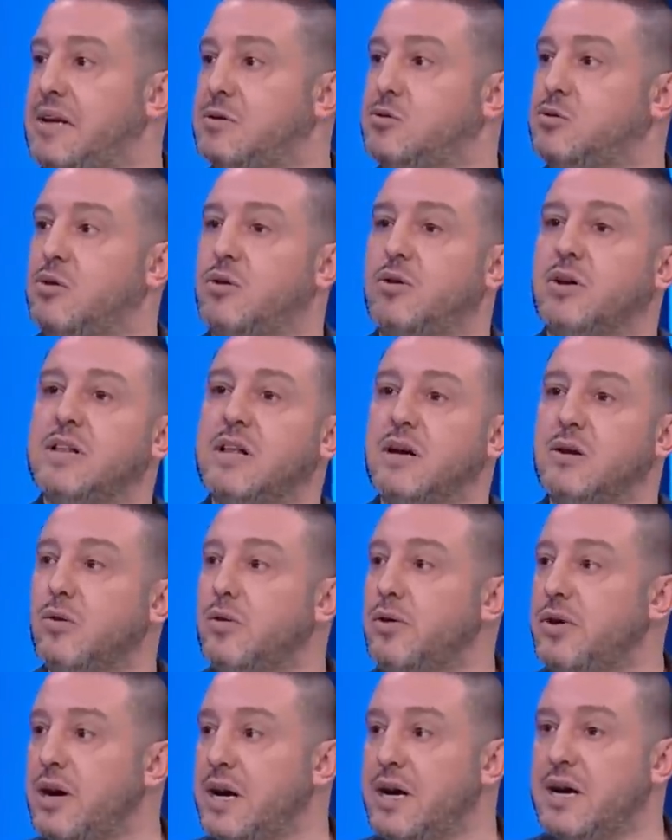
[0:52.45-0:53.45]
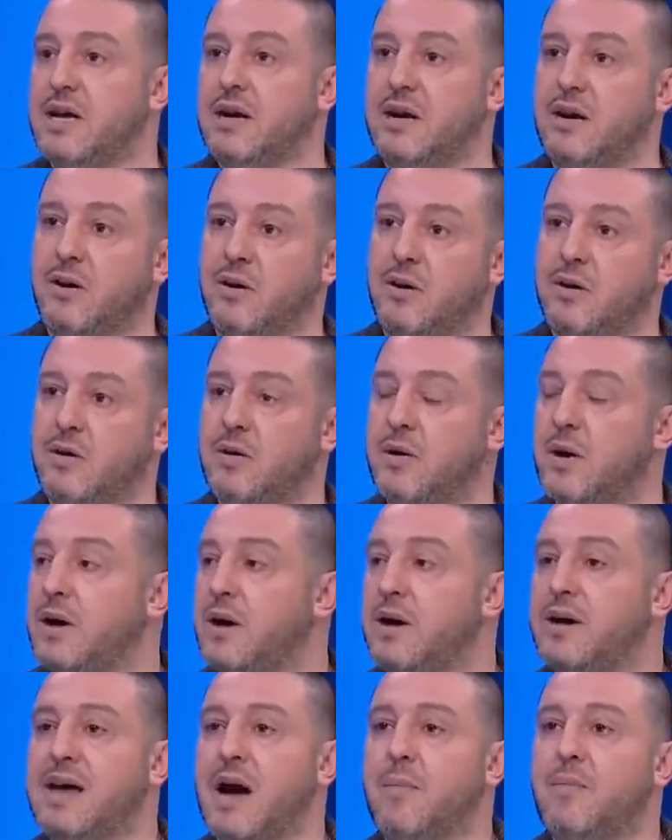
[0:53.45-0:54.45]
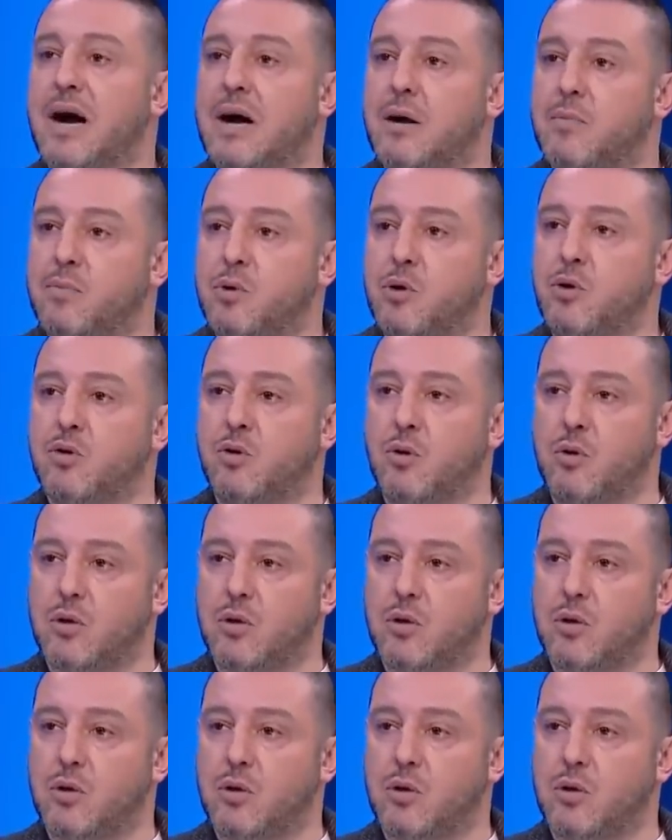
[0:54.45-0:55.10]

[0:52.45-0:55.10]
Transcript: sonradan oyuna giriyor. Ya bak büyük